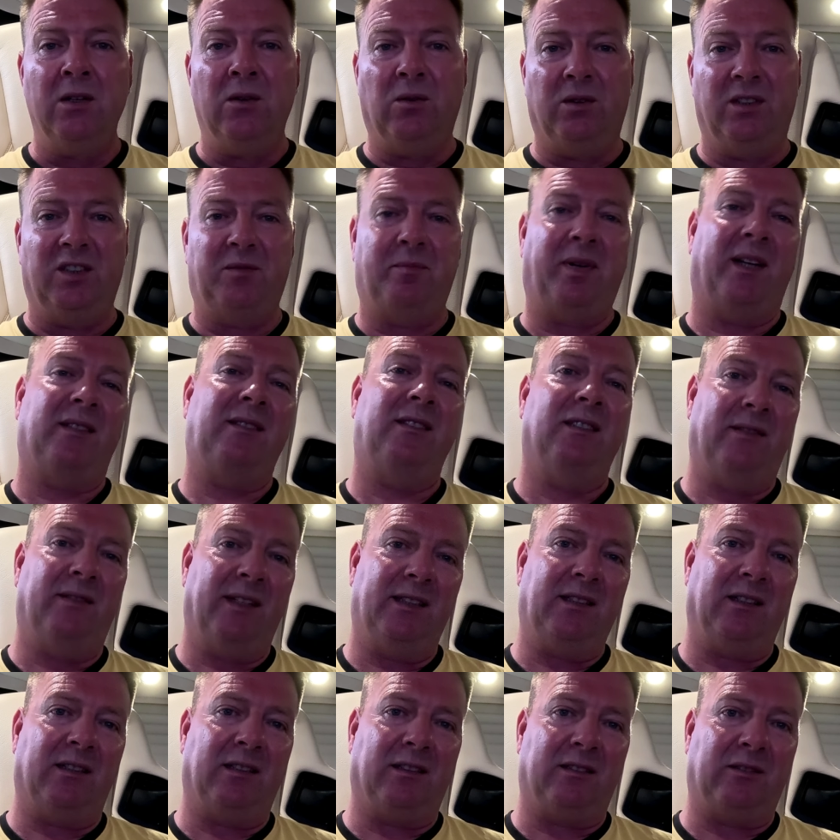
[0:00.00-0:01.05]
und das passende
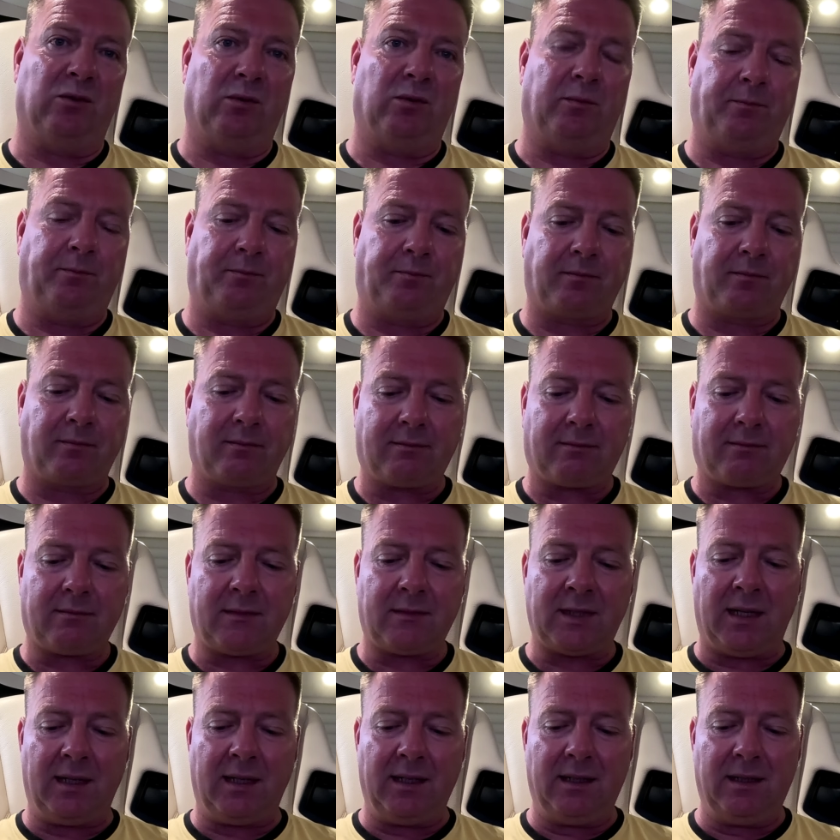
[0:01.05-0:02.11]
Wetter dazu.
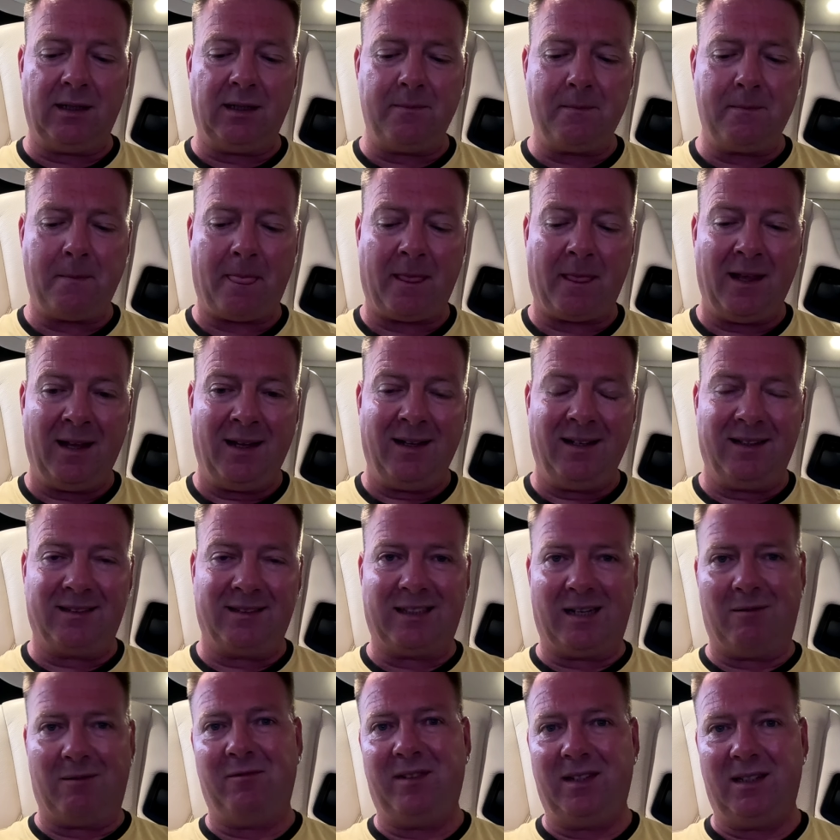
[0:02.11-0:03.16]
Ähm,
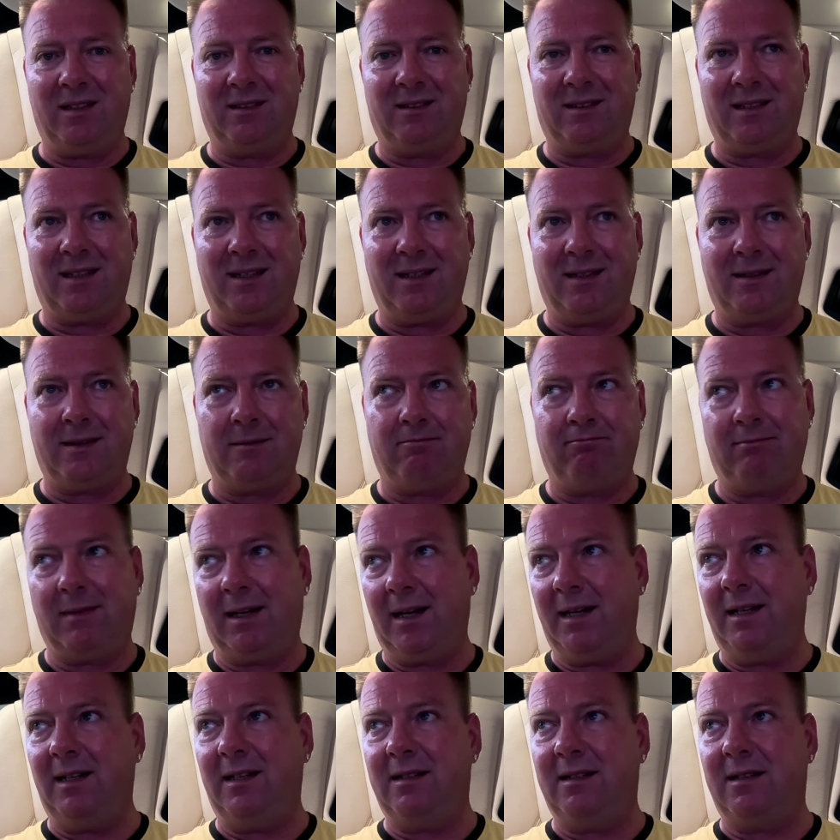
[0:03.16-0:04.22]
das haben wir seit
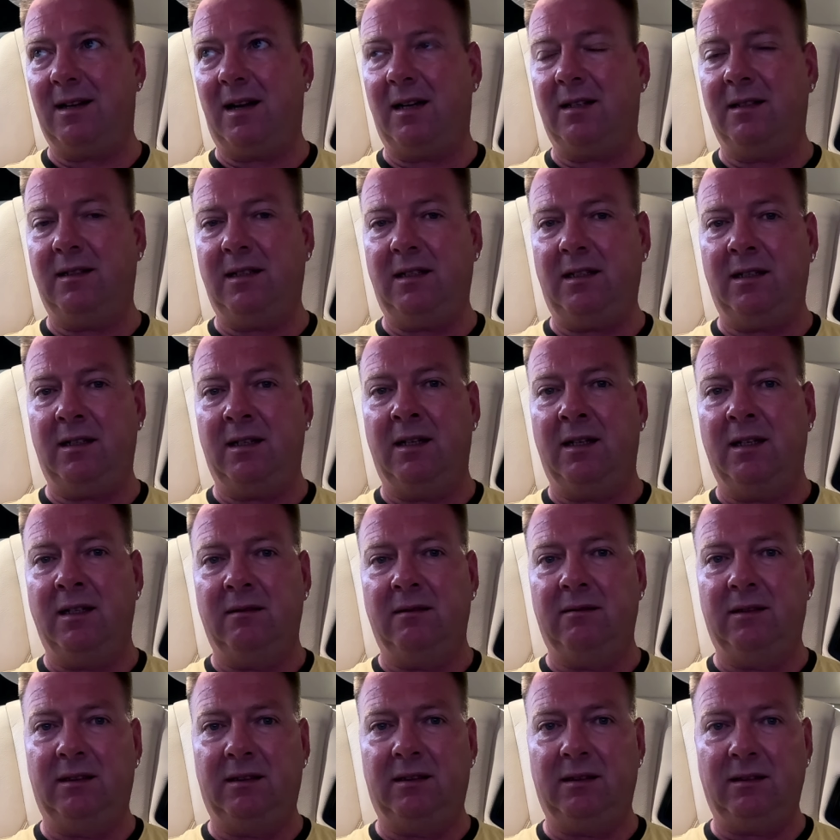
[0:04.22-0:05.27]
einigen Tagen nicht.
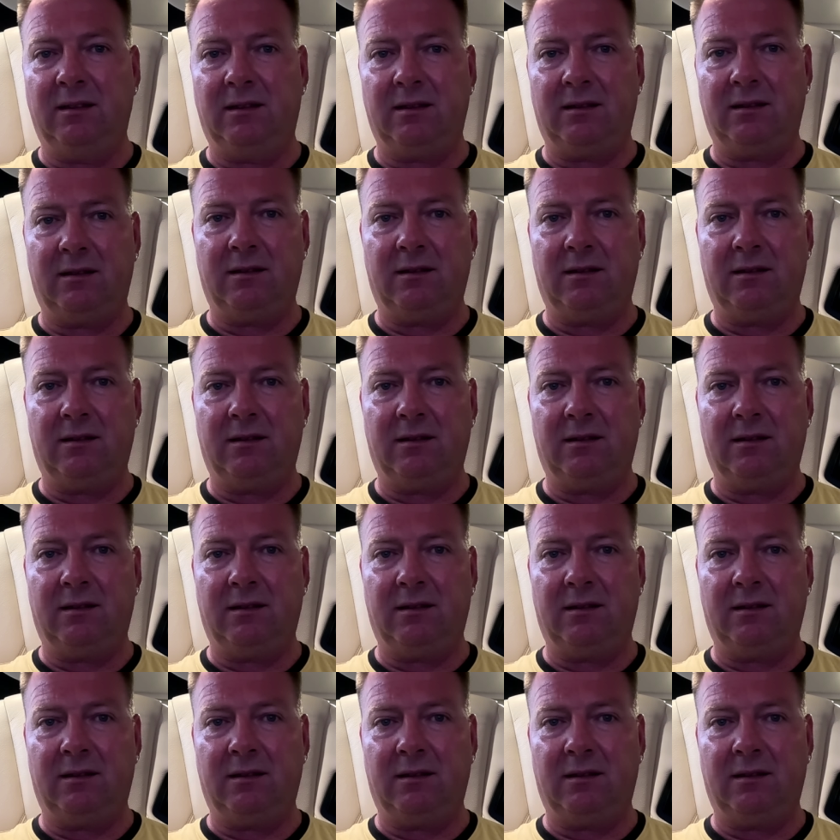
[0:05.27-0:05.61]
Wir sind